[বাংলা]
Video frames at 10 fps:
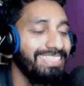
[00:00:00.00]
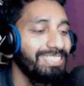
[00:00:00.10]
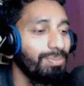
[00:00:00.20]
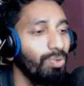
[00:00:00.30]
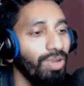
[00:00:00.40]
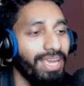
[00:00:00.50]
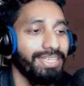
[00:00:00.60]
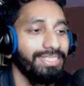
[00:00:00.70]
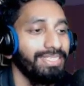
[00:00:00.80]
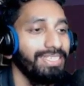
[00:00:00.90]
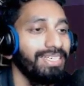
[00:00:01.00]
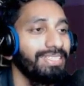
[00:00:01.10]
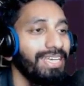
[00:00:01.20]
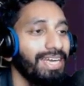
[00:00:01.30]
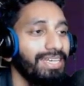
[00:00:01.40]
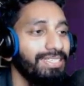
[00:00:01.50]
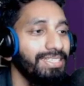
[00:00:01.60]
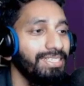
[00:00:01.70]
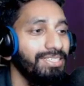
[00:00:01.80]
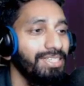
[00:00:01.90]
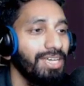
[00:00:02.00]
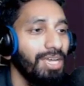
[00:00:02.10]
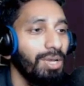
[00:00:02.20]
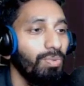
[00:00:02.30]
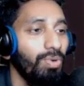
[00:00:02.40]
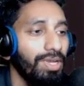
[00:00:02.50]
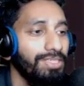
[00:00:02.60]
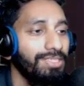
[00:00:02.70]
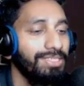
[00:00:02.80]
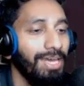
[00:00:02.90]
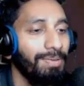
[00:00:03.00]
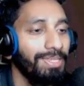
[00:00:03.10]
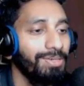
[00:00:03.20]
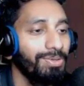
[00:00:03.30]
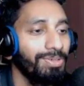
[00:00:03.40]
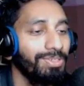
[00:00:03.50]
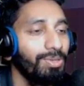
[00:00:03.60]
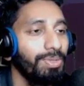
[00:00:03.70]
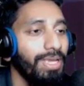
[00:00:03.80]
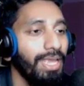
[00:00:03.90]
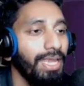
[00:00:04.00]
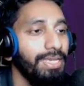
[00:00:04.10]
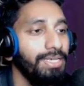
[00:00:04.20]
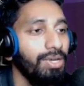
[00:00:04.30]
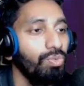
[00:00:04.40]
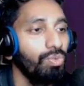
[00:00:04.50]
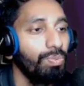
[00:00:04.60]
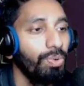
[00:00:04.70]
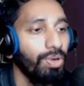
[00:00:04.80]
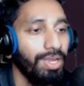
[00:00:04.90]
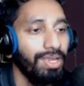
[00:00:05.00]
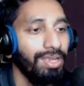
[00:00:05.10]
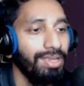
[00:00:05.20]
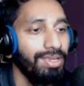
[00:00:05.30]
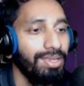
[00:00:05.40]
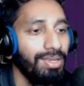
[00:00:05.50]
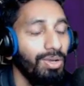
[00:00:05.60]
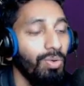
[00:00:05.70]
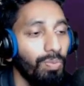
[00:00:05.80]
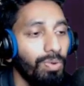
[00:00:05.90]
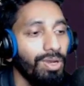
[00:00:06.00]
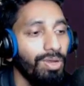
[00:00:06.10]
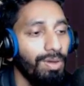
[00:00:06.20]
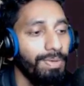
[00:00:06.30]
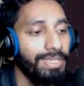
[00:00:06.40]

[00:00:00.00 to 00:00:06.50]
ভুলে গেছি ঠিক আছে একটা জিনিস ভুলে গেছি যে আমাদের করতে হবে এইটার উপরে উপরেও আমাদের